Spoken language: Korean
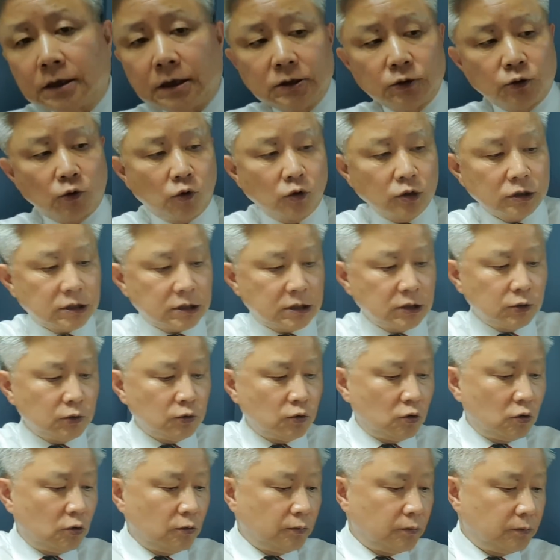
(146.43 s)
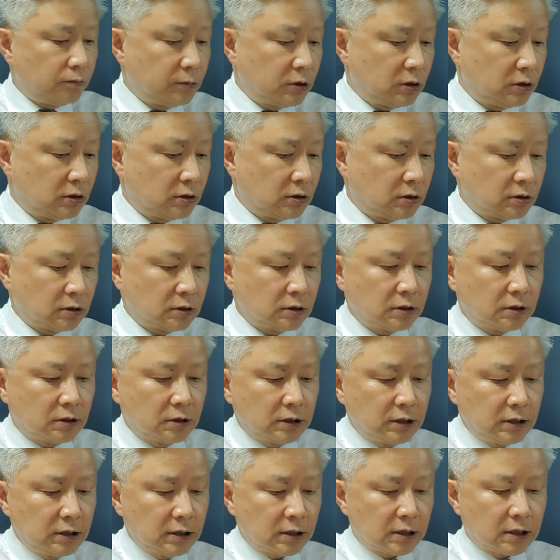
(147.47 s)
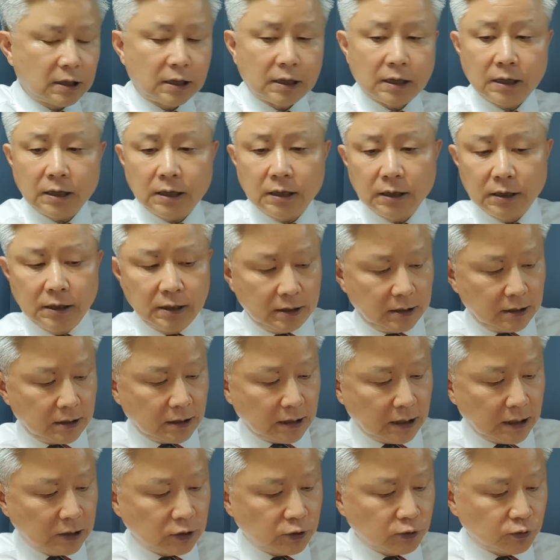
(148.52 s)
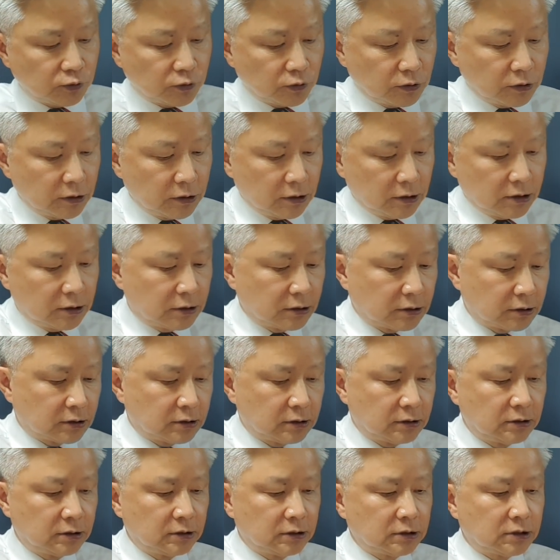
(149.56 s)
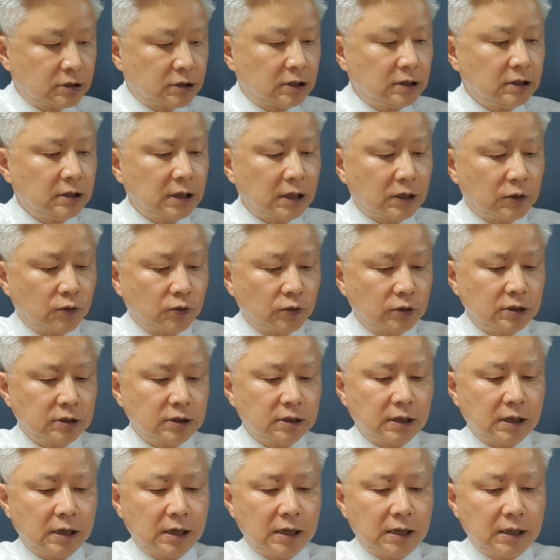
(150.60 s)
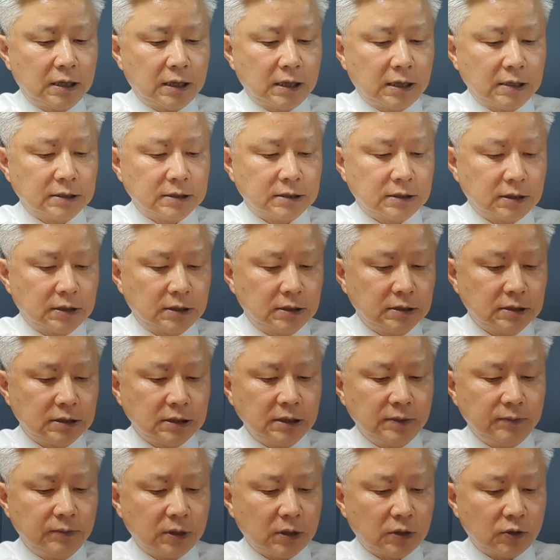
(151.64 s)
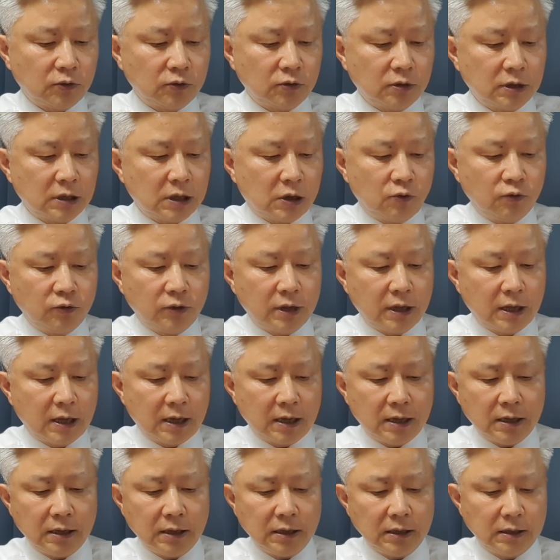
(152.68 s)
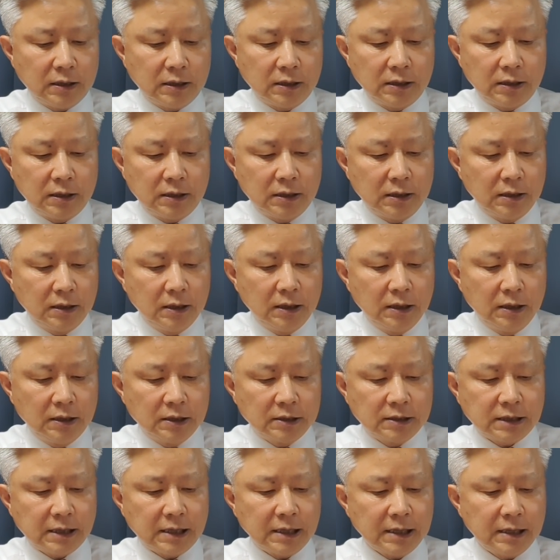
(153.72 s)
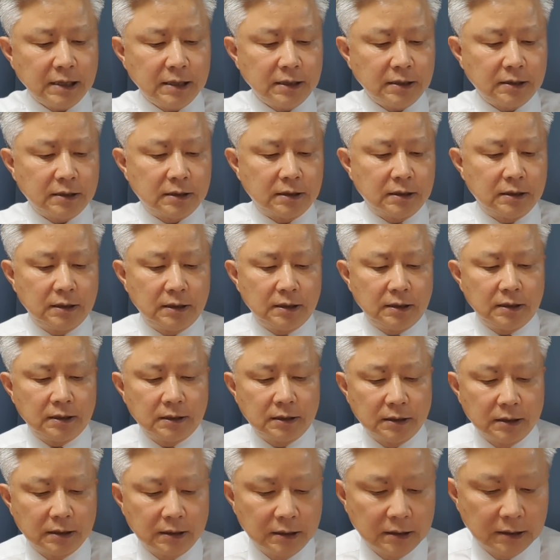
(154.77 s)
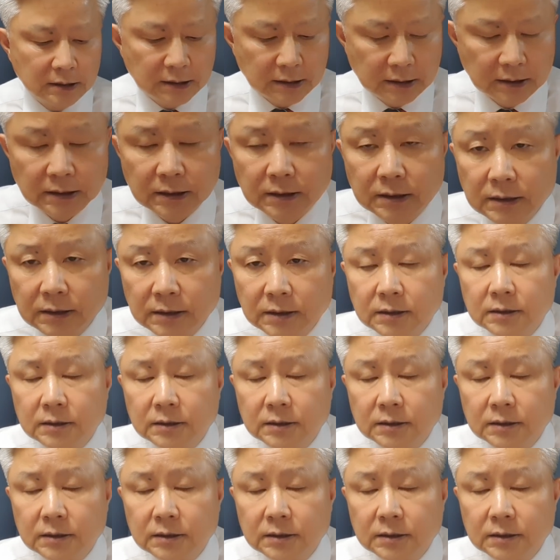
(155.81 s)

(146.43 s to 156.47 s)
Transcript: 이 호칭도 뭐 어, 이렇게 아주 그 전 대통령에 대해서는 전임 대통령 가운데 이 자기들 어, 이